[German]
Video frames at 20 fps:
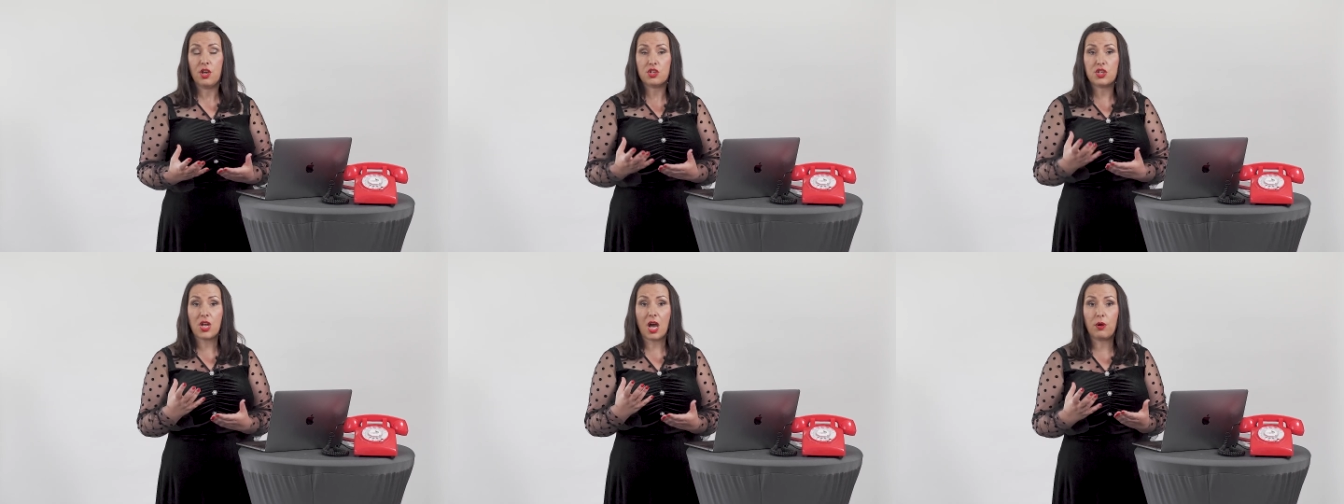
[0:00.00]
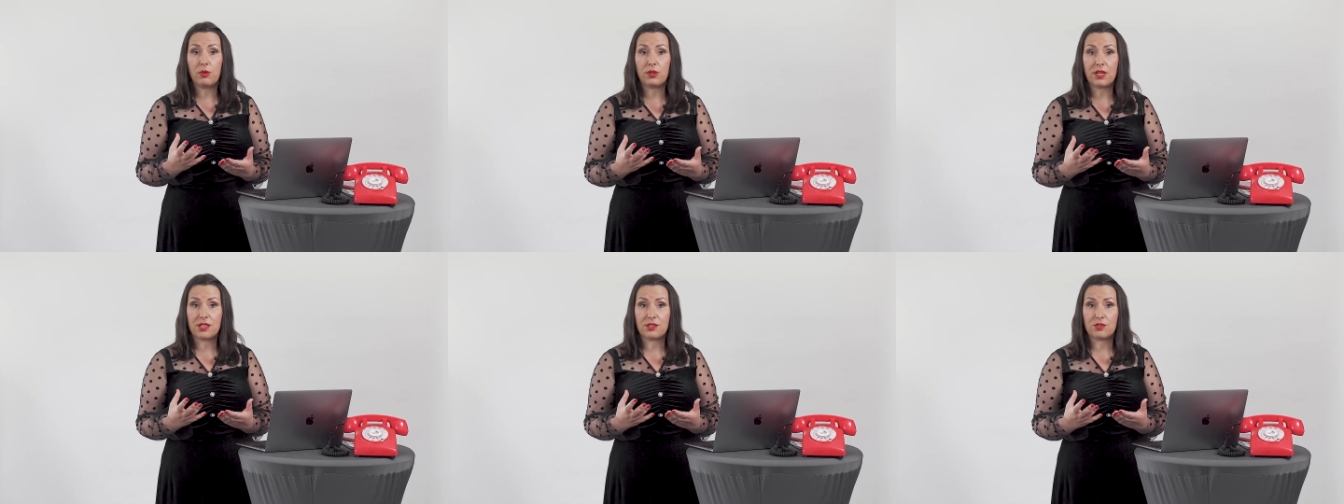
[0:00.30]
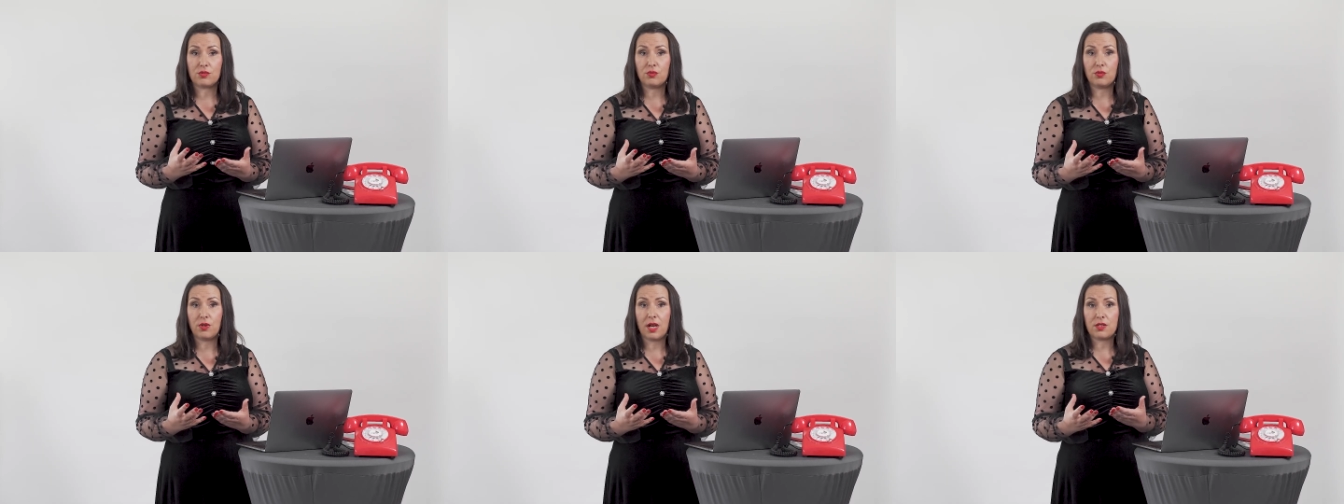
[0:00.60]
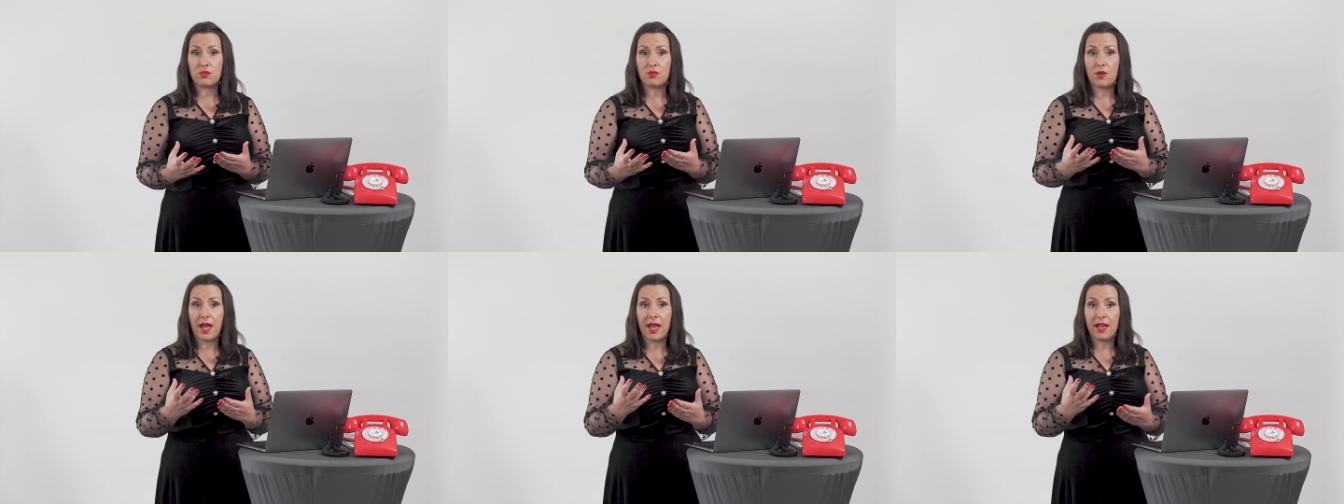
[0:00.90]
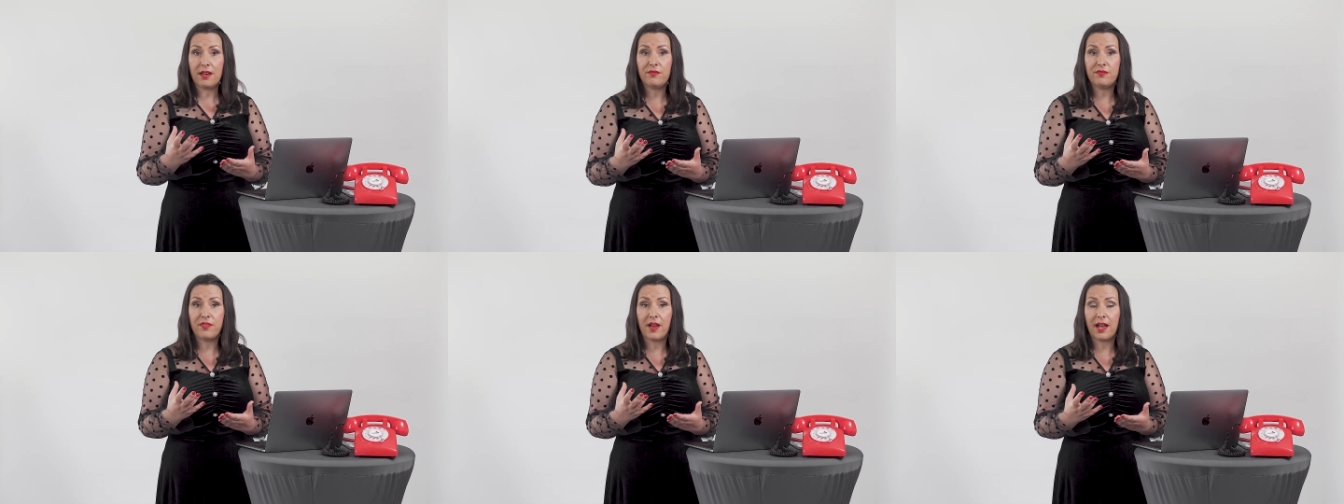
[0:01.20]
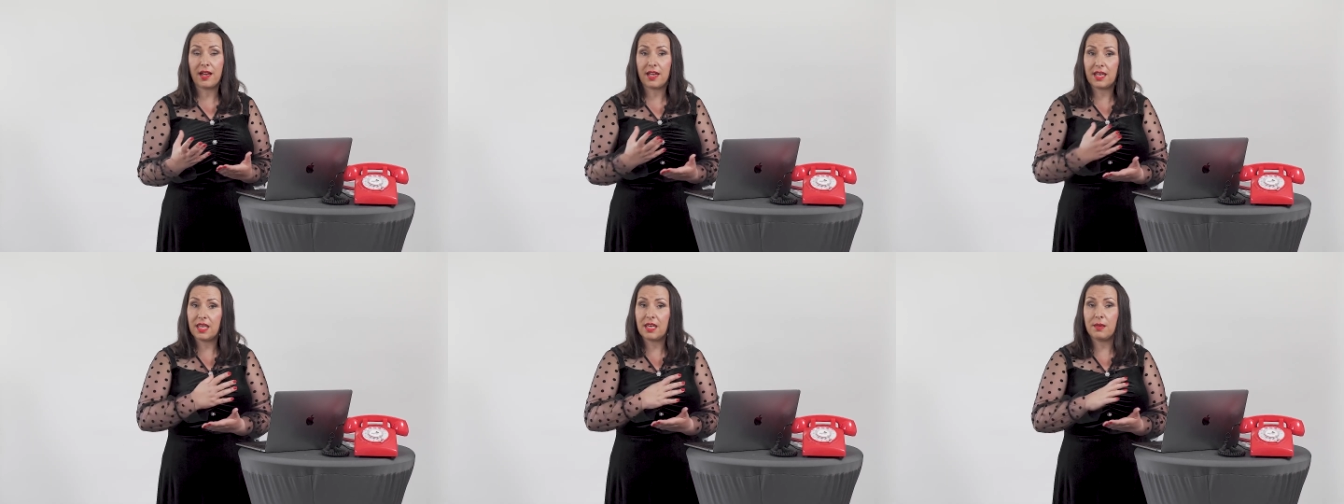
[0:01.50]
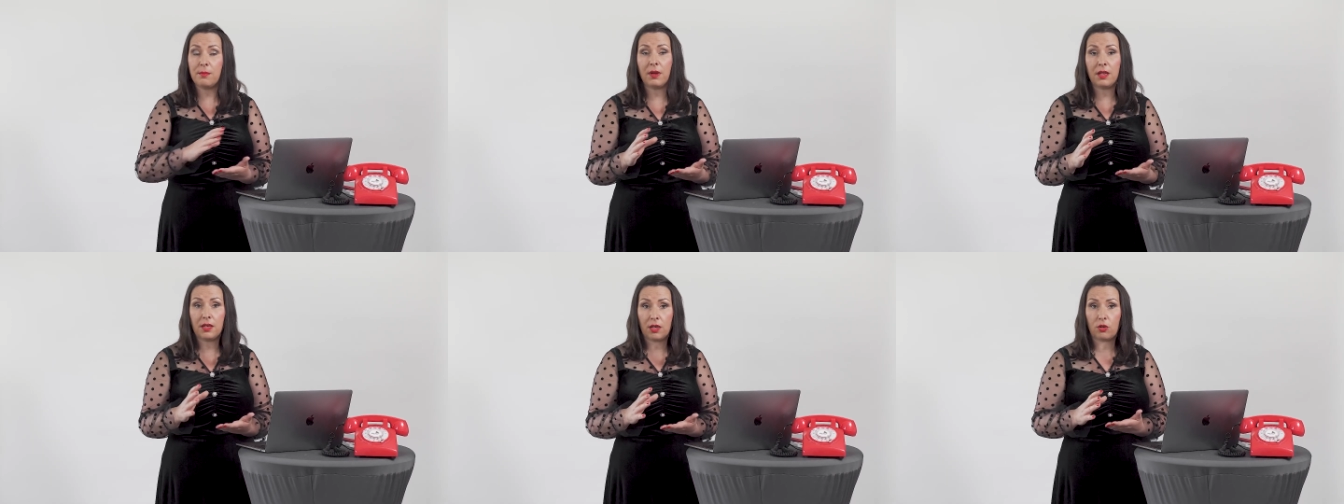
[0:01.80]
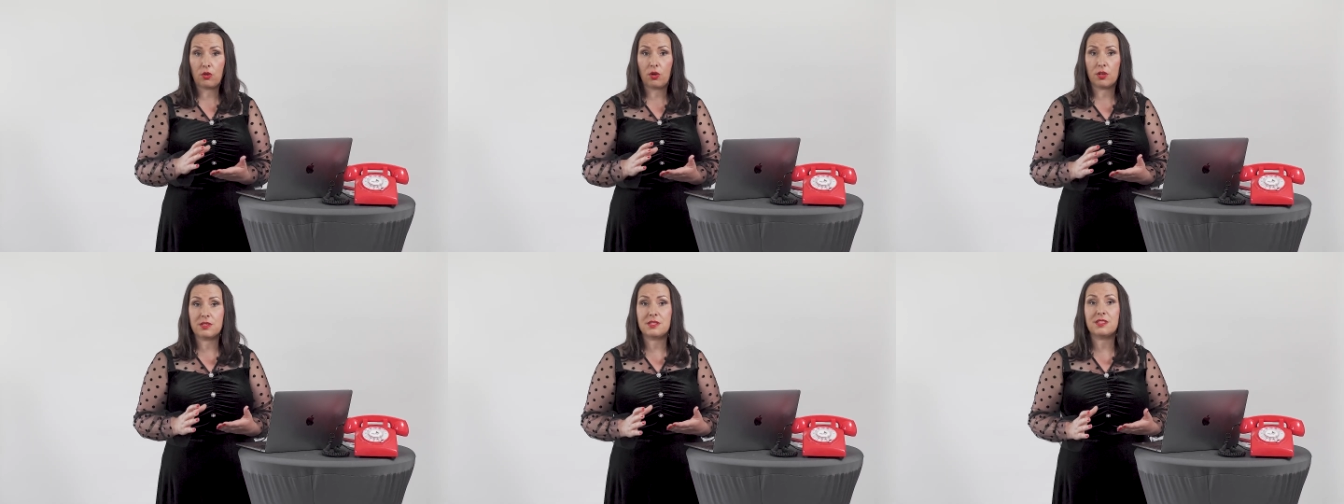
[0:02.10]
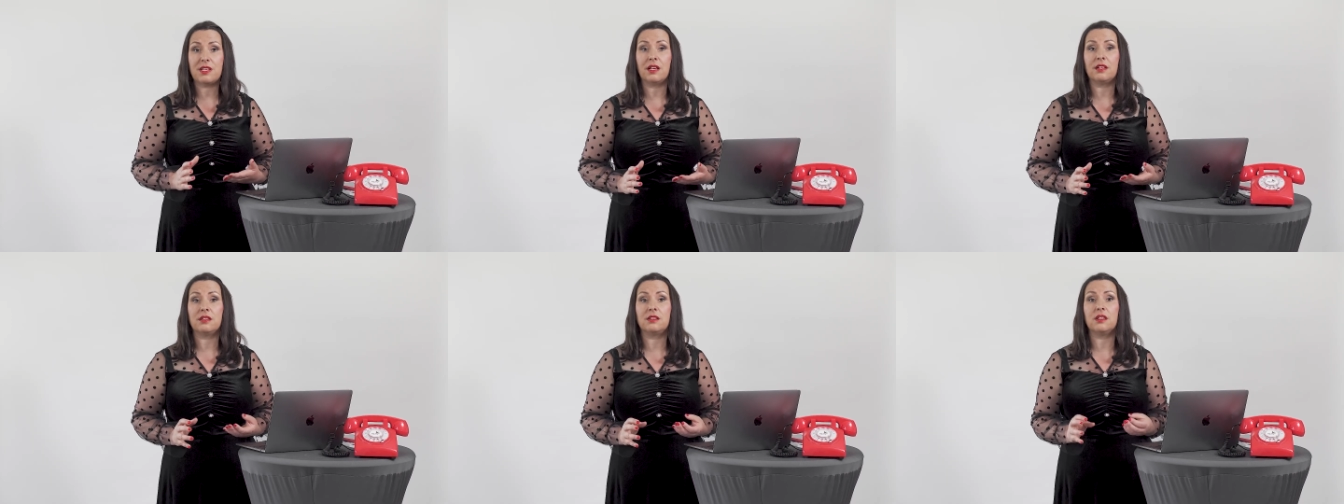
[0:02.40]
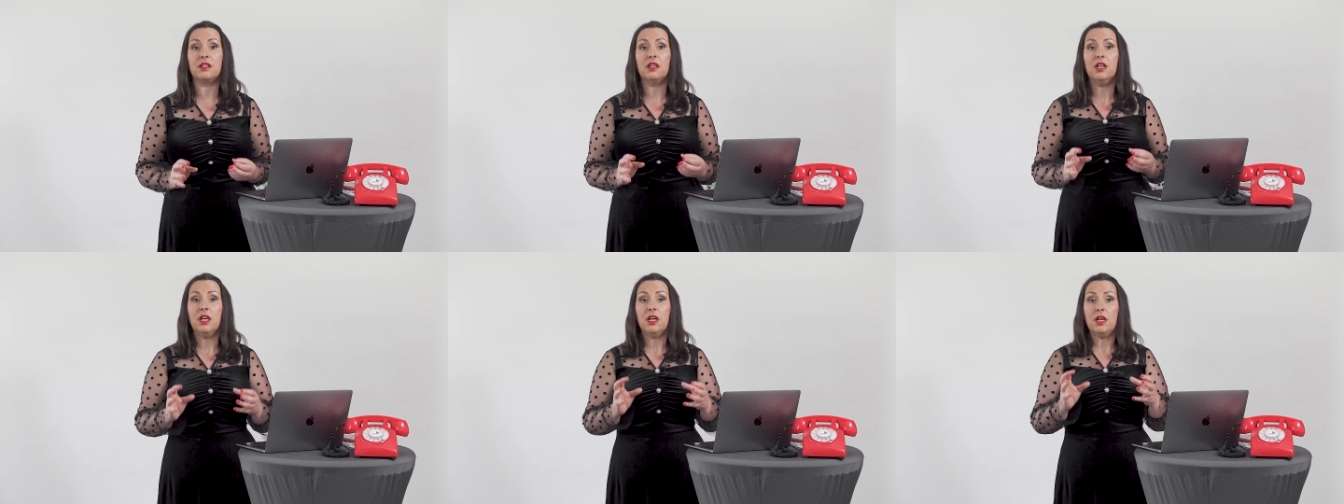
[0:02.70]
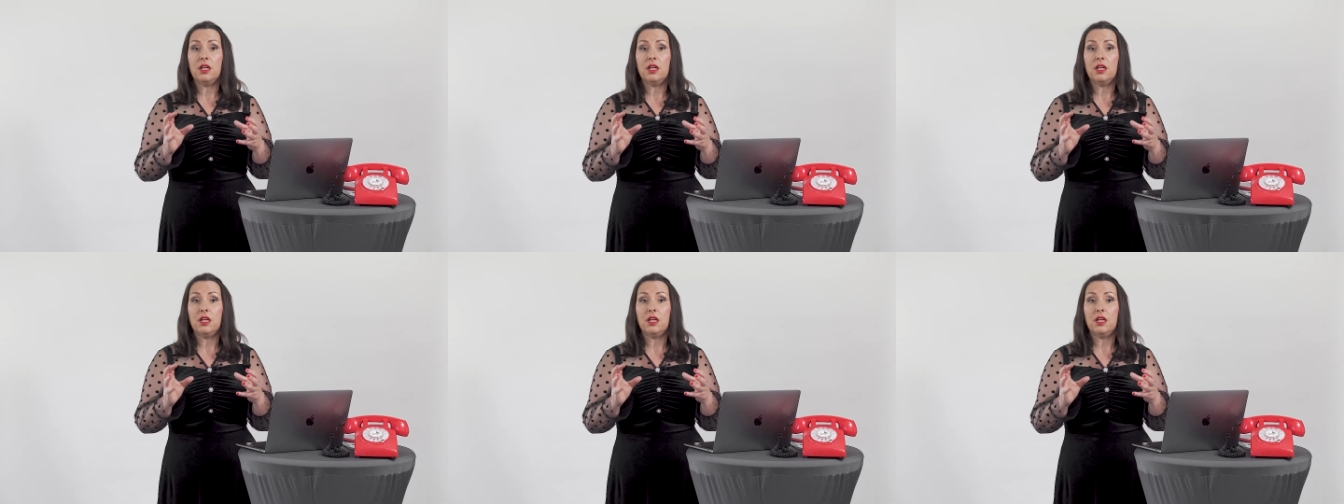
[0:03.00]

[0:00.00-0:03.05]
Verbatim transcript: Schau, dass du also einfach immer eine konstante